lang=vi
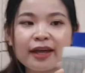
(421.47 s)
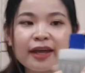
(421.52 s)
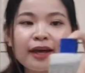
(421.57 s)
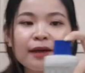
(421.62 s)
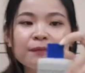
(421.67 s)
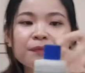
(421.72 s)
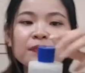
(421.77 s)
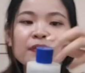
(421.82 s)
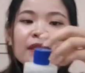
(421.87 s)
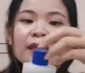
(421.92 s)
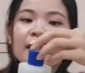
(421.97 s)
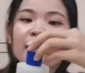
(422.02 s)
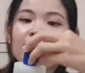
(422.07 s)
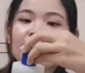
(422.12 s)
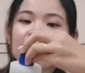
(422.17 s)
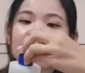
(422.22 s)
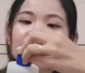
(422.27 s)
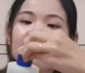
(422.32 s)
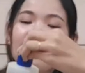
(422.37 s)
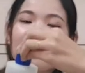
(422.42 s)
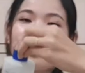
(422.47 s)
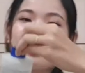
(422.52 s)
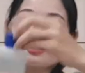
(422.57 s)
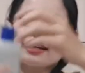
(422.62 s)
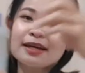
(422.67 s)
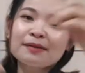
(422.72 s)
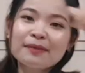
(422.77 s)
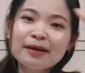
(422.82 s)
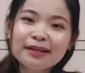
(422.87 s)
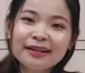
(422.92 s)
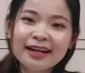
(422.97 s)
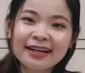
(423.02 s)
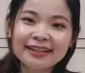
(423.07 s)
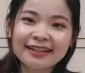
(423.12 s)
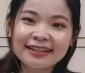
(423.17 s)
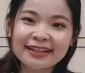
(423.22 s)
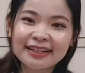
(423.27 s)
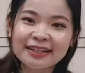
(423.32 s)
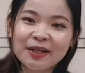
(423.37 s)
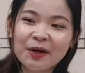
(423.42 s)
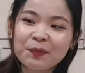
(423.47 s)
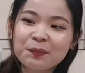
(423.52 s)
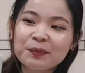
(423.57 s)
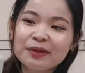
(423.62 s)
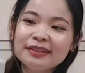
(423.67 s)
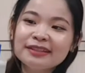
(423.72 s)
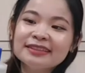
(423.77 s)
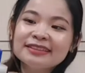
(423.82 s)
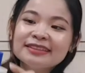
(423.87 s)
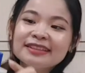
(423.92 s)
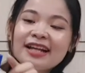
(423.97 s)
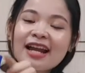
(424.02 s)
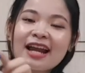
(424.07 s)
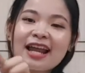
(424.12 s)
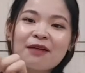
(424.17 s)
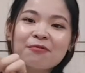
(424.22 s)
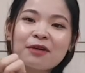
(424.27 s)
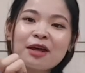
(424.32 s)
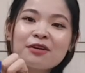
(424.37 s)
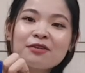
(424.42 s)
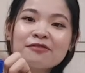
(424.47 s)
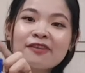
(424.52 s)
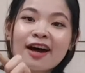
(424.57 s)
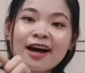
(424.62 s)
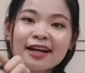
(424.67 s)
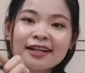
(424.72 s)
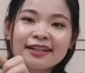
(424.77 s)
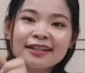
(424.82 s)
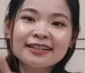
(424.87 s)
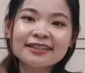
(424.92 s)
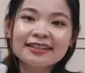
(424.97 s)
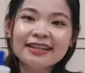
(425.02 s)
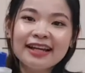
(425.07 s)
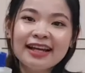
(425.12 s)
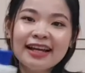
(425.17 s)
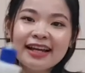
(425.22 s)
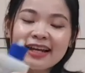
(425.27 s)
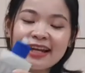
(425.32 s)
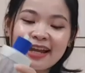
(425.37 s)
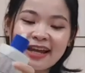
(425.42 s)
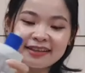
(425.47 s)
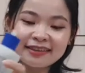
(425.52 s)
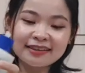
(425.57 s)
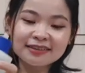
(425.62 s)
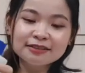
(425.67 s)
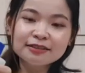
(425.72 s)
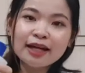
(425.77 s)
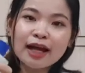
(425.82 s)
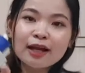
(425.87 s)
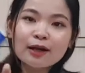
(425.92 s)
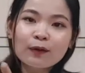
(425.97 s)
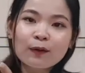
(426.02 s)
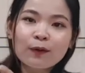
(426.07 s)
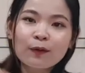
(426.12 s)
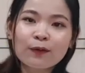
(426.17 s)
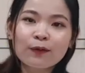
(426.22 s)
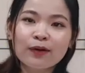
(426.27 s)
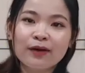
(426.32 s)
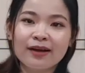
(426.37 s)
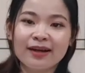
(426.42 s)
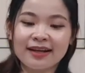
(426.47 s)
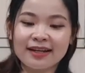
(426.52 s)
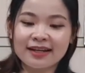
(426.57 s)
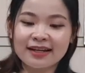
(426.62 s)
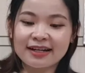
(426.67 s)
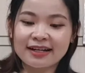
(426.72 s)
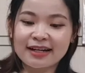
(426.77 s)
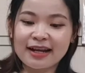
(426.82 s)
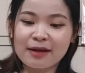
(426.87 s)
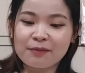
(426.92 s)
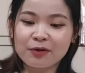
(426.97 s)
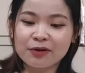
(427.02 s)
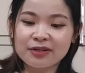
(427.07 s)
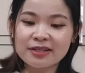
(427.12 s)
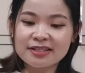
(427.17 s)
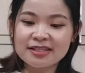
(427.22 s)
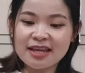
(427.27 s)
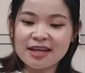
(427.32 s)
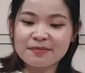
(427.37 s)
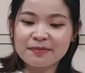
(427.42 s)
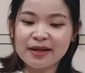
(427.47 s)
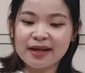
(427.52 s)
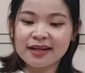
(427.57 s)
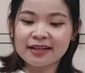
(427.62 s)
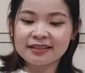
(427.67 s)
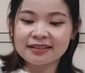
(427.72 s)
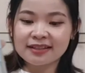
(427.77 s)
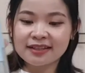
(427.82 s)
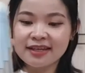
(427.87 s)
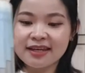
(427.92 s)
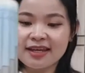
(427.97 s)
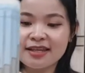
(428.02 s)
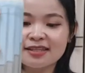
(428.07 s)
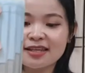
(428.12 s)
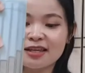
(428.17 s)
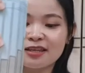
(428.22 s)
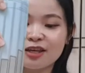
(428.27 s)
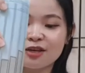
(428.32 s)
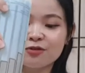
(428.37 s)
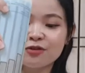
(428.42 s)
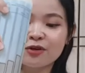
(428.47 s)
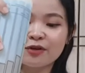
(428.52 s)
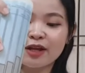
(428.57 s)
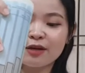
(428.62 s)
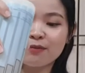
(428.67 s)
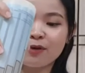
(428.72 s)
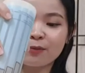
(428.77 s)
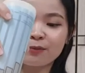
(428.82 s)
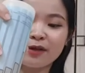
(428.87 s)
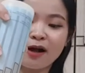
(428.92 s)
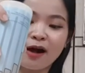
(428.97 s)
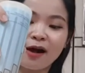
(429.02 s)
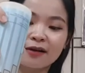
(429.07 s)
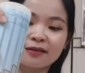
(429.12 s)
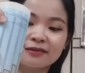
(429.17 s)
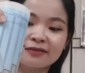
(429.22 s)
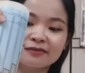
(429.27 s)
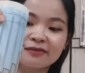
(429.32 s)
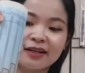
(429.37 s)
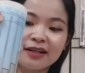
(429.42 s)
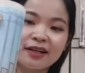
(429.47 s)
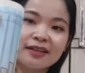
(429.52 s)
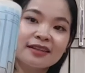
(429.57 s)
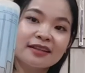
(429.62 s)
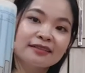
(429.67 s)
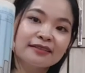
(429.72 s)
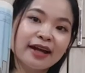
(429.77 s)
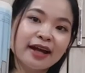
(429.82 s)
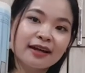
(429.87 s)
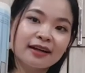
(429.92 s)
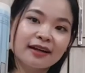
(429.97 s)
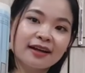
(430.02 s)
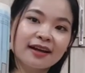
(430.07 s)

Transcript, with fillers: ha và cái bình này cực kỳ thông minh nữa là làm cái van á là tự ngắt luôn nè mọi người xem ha nó sẽ nhiễu vô đây một giọt và nó tự ngắt